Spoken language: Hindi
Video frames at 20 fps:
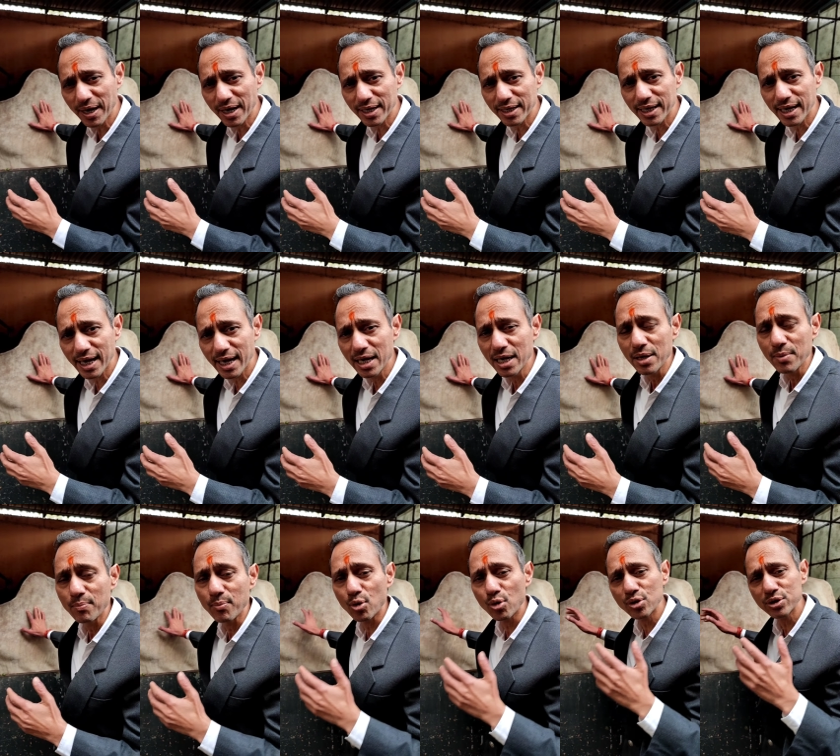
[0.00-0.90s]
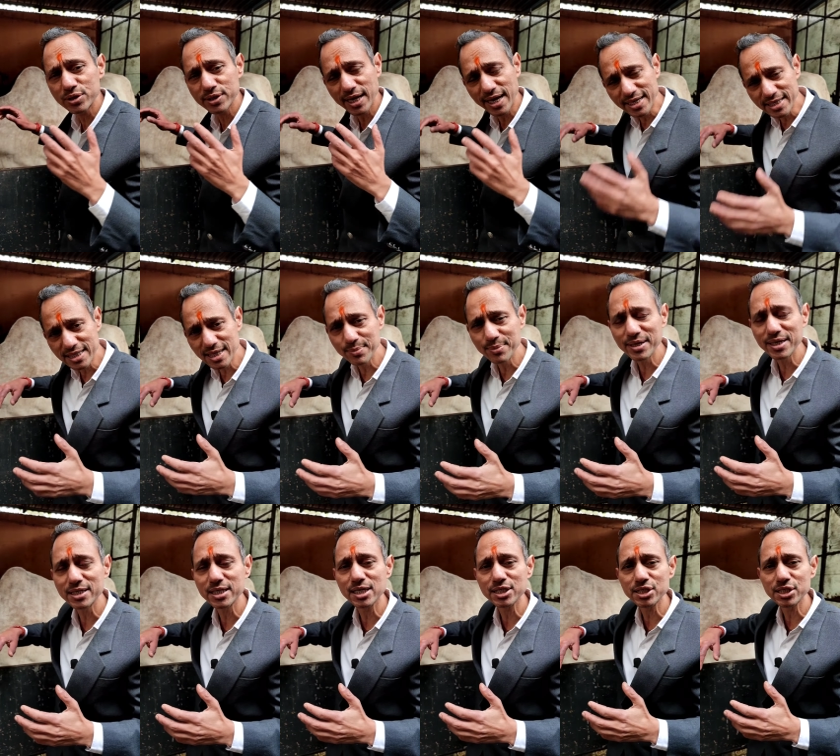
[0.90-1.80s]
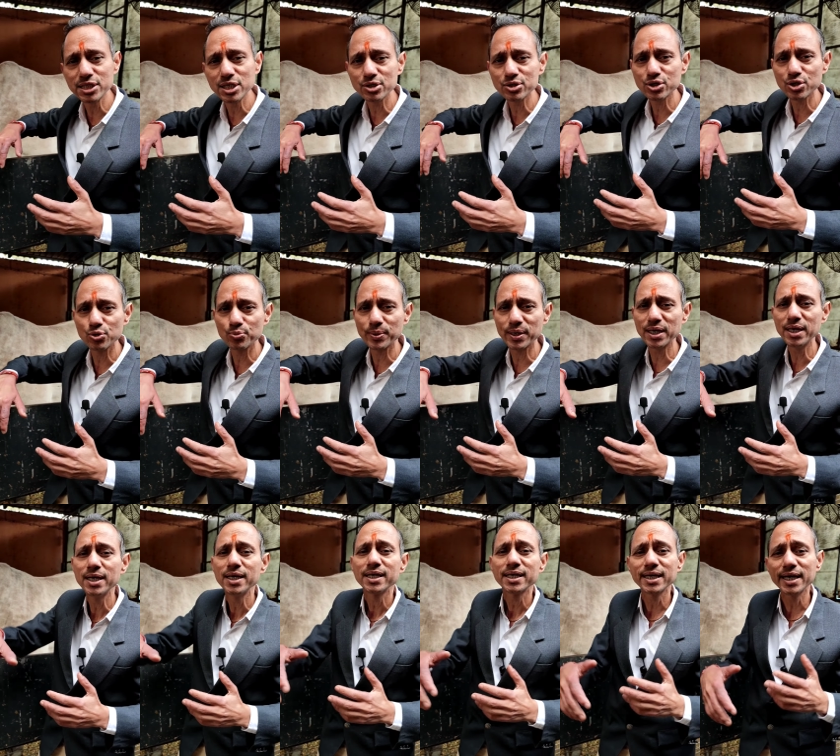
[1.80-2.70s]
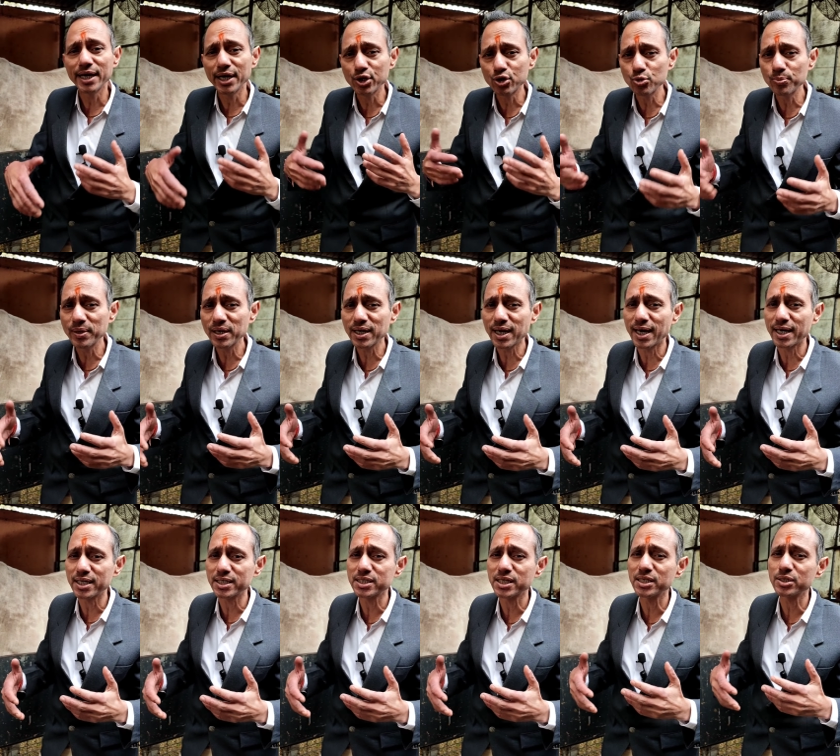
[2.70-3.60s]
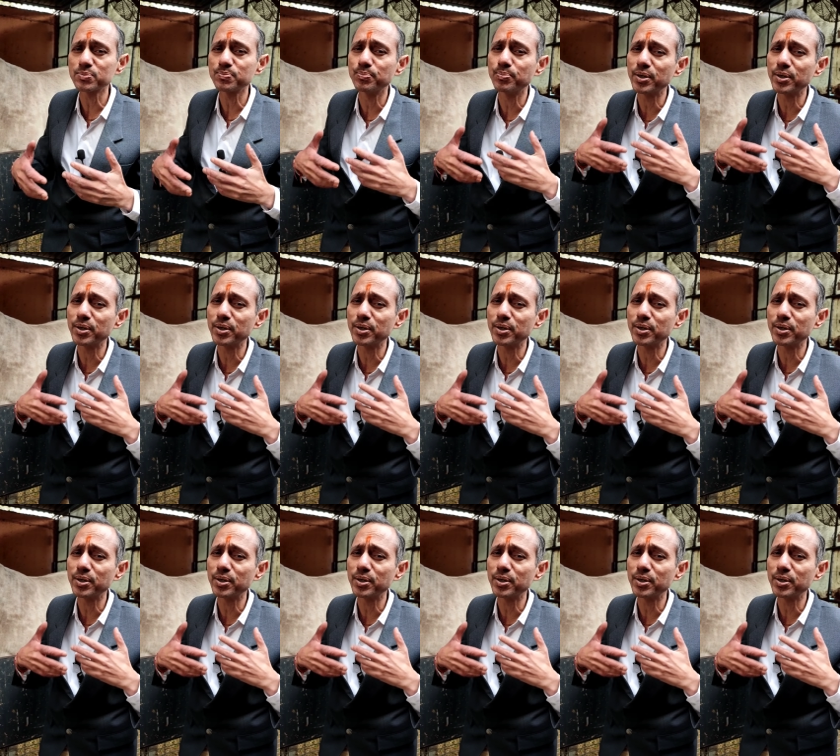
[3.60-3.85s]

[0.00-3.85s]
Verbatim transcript: माना गया है मॉडर्न साइंस ने भी रिसर्च किया उसके ऊपर कि ए टू मिल्क खाने से